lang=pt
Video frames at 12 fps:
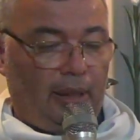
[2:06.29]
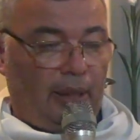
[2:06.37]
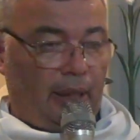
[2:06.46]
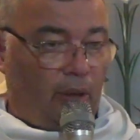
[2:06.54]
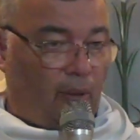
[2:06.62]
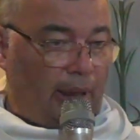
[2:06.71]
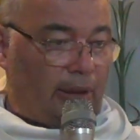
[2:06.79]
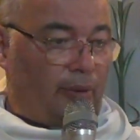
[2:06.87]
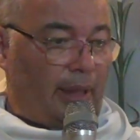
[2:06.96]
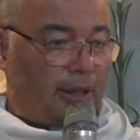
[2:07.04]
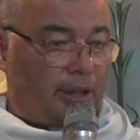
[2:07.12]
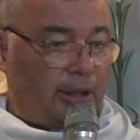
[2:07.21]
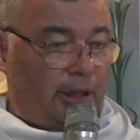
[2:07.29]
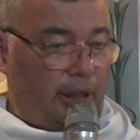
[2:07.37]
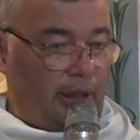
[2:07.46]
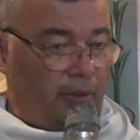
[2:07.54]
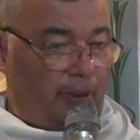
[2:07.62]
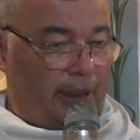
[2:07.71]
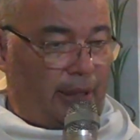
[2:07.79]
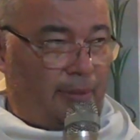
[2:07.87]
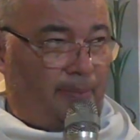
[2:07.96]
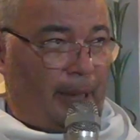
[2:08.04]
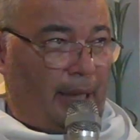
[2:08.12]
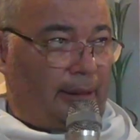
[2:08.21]
E quanto a ti, uma
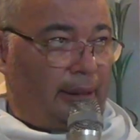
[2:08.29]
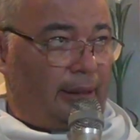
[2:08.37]
espada